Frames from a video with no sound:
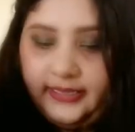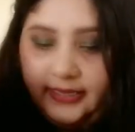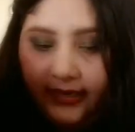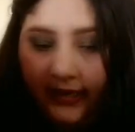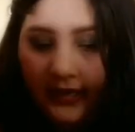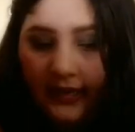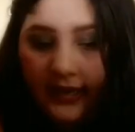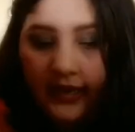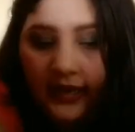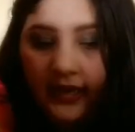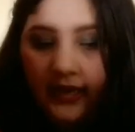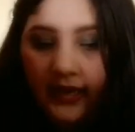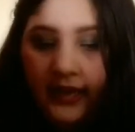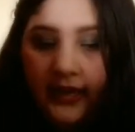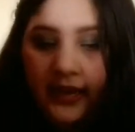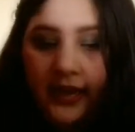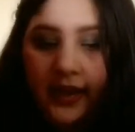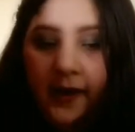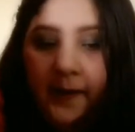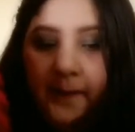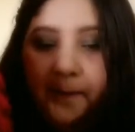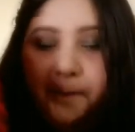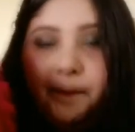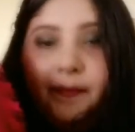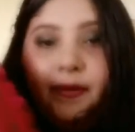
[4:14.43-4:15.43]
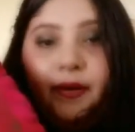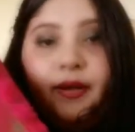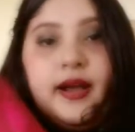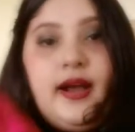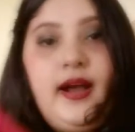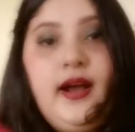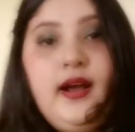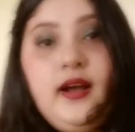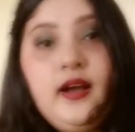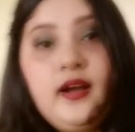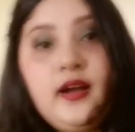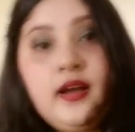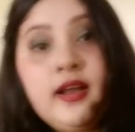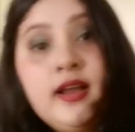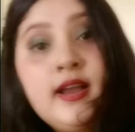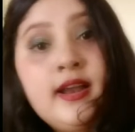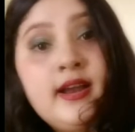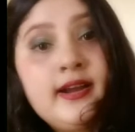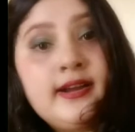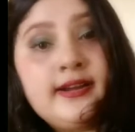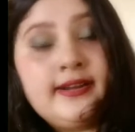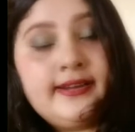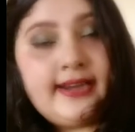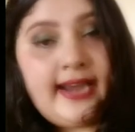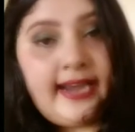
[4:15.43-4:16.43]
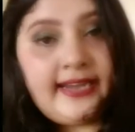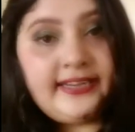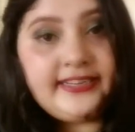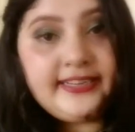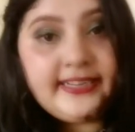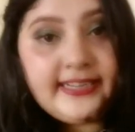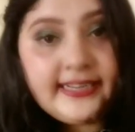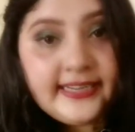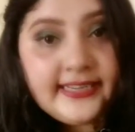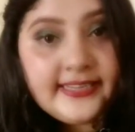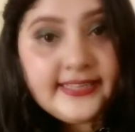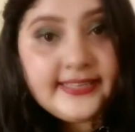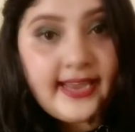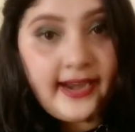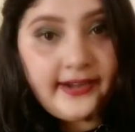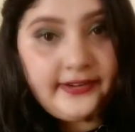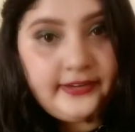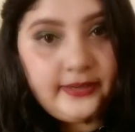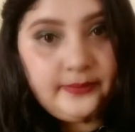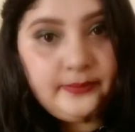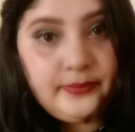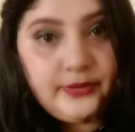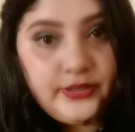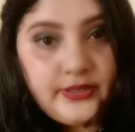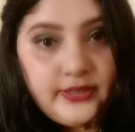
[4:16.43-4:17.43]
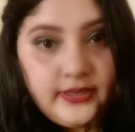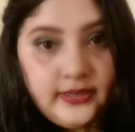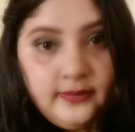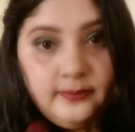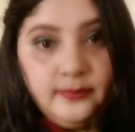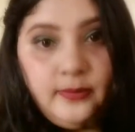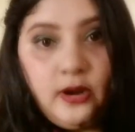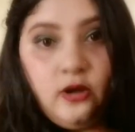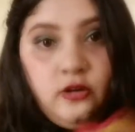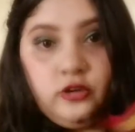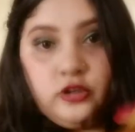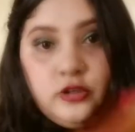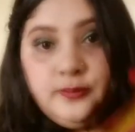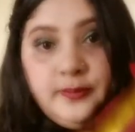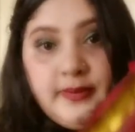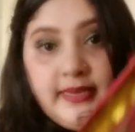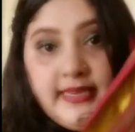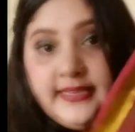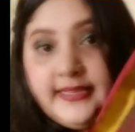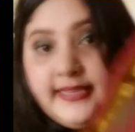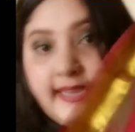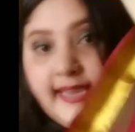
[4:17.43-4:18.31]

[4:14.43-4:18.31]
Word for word: ये है आपका 90 सेंटीमीटर ब्लाउज पीस